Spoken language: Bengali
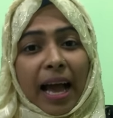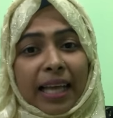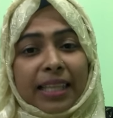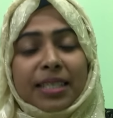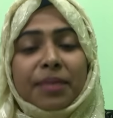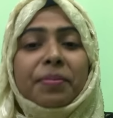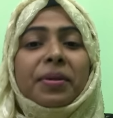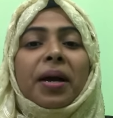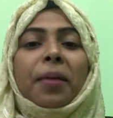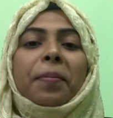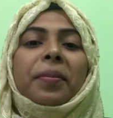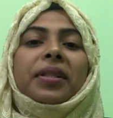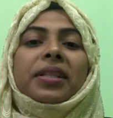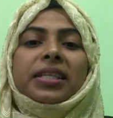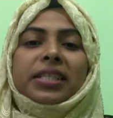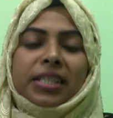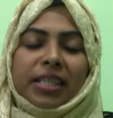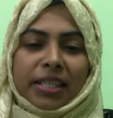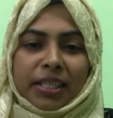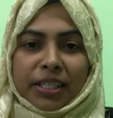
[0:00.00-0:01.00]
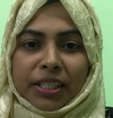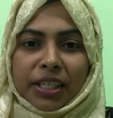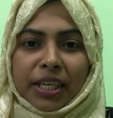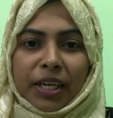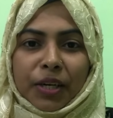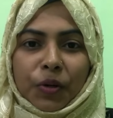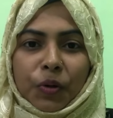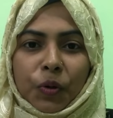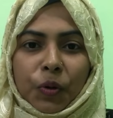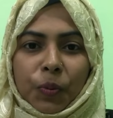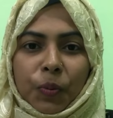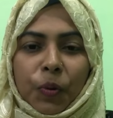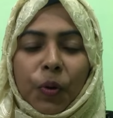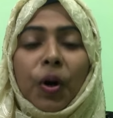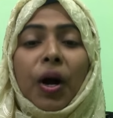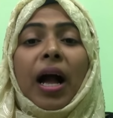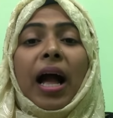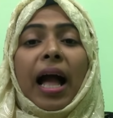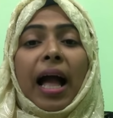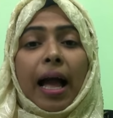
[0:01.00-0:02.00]
আজ আমি আপনাদের সাথে শেয়ার করব
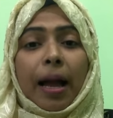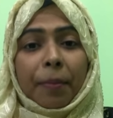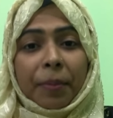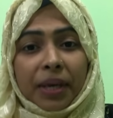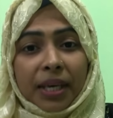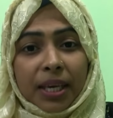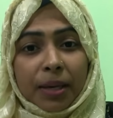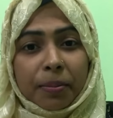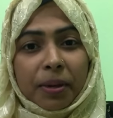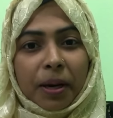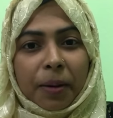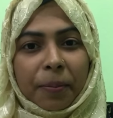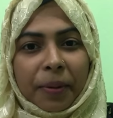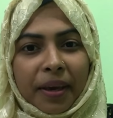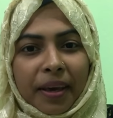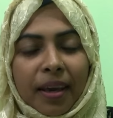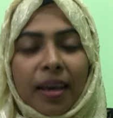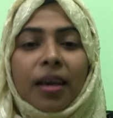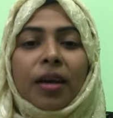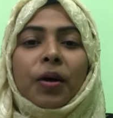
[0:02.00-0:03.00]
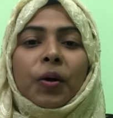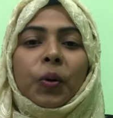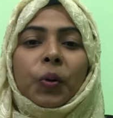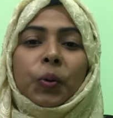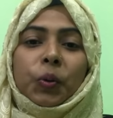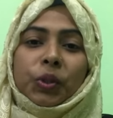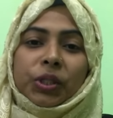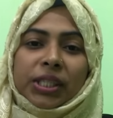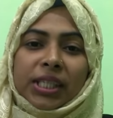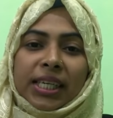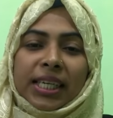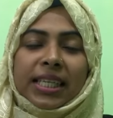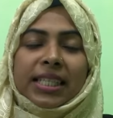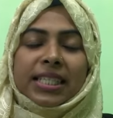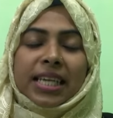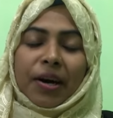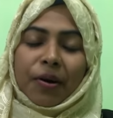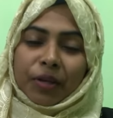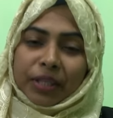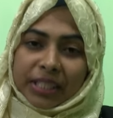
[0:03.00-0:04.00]
আমি কিভাবে কোচিংয়ে
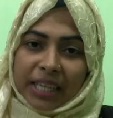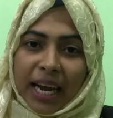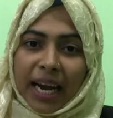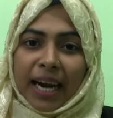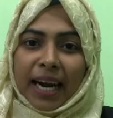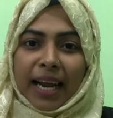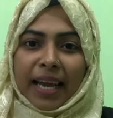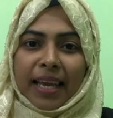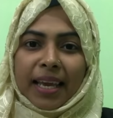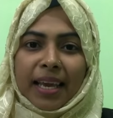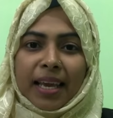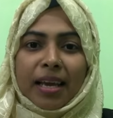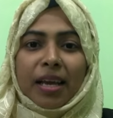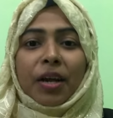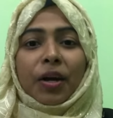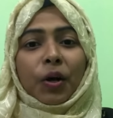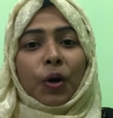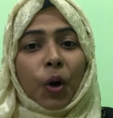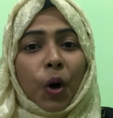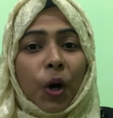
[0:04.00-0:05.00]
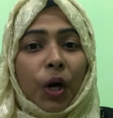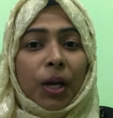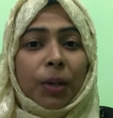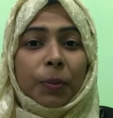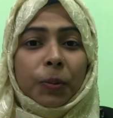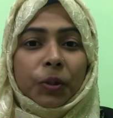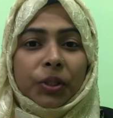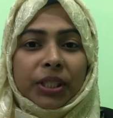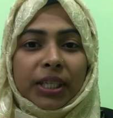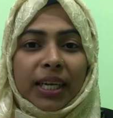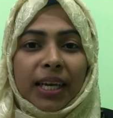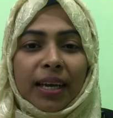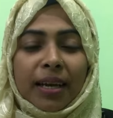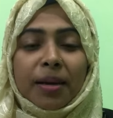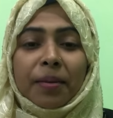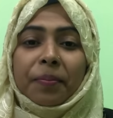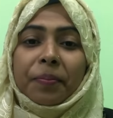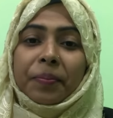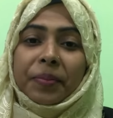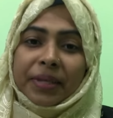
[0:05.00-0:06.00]
যাওয়া ছাড়াই ঘরে বসে
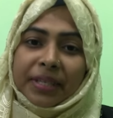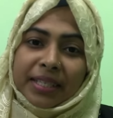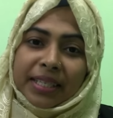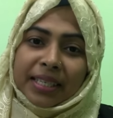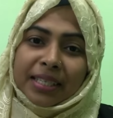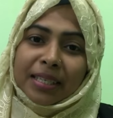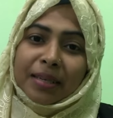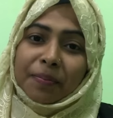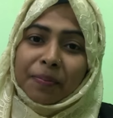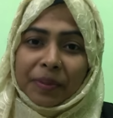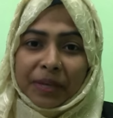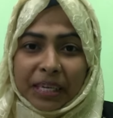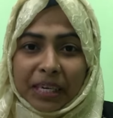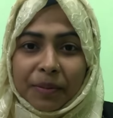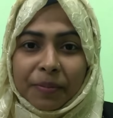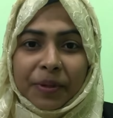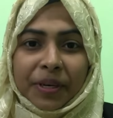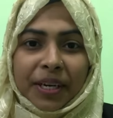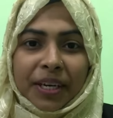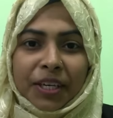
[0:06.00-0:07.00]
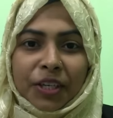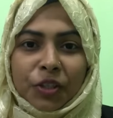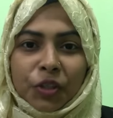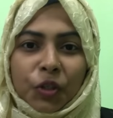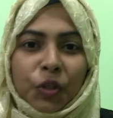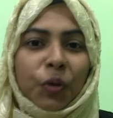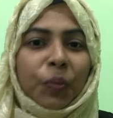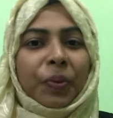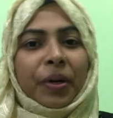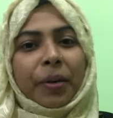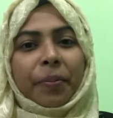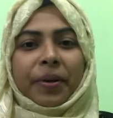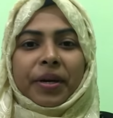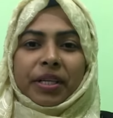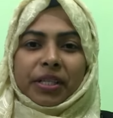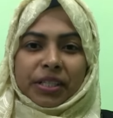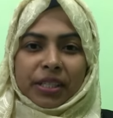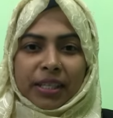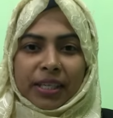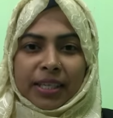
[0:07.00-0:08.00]
বিসিএসের প্রিলিমিনারির জন্য
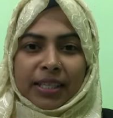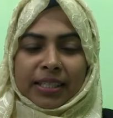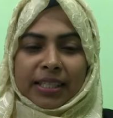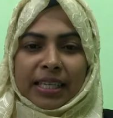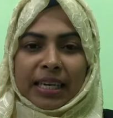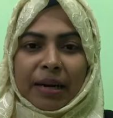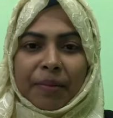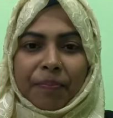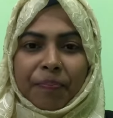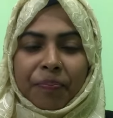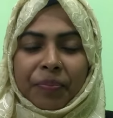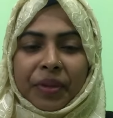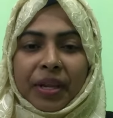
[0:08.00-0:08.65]
প্রিপারেশন নিয়েছিলাম